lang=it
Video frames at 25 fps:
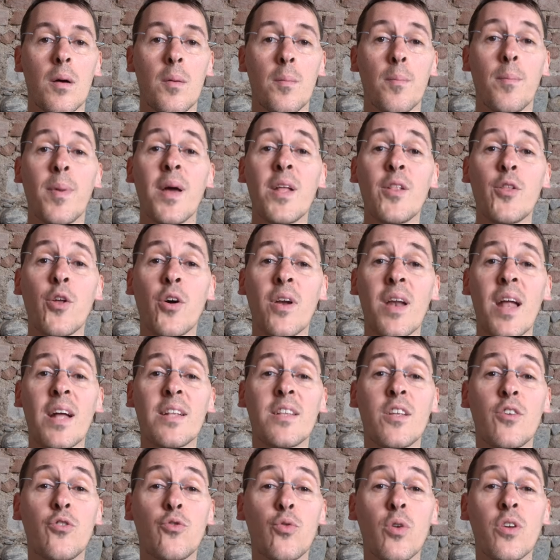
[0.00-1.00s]

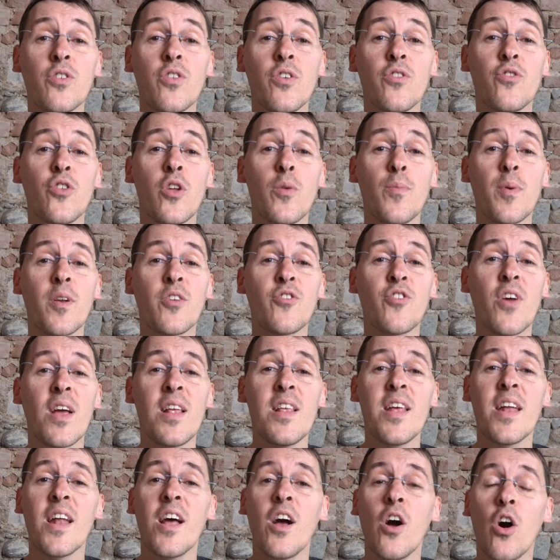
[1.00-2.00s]
Bentornati su Recensioni per
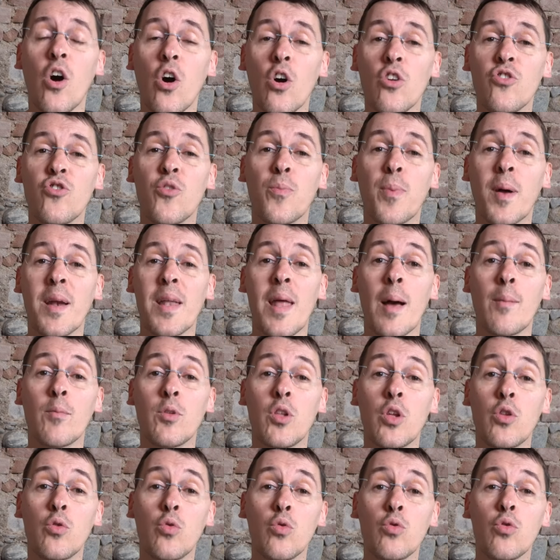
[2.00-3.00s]
scegliere, oggi parliamo
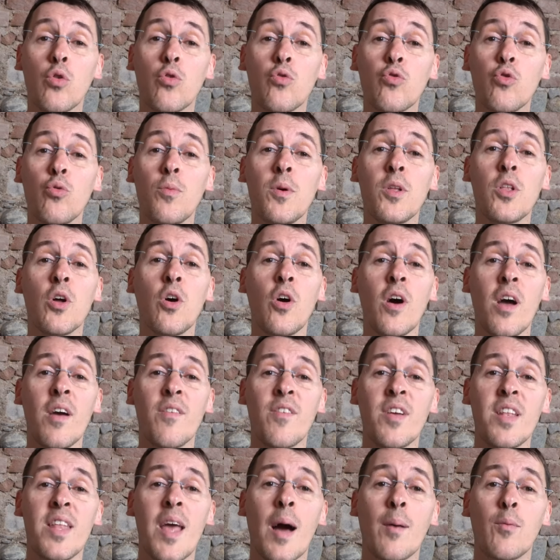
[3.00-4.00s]
di tutto subito e
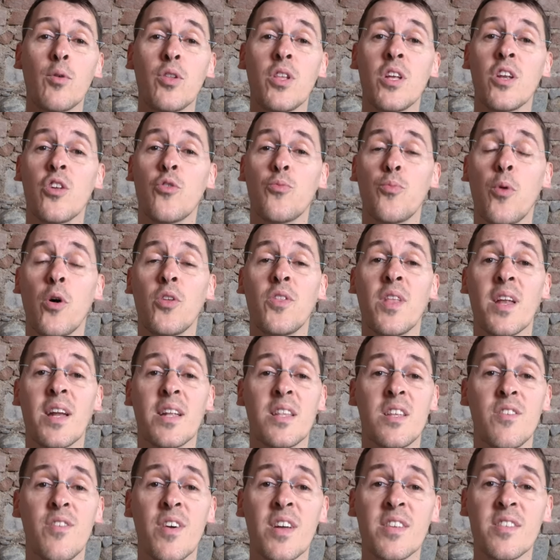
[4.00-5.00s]
vediamo di rispondere a
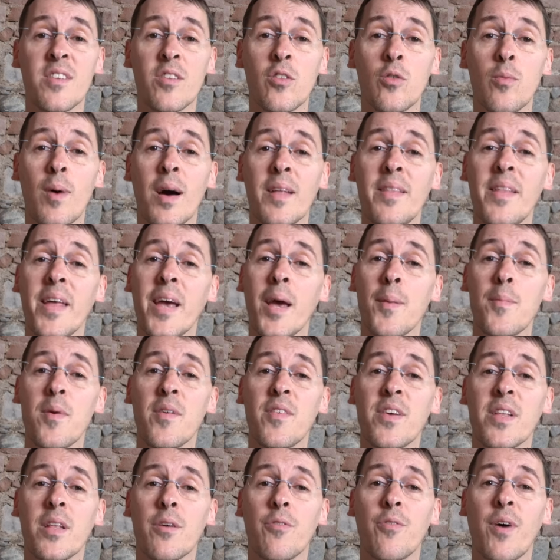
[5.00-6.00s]
diverse domande che mi
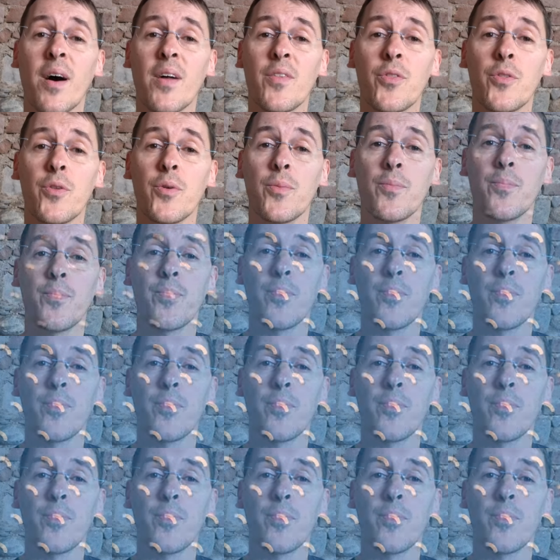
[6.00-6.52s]
avete fatto.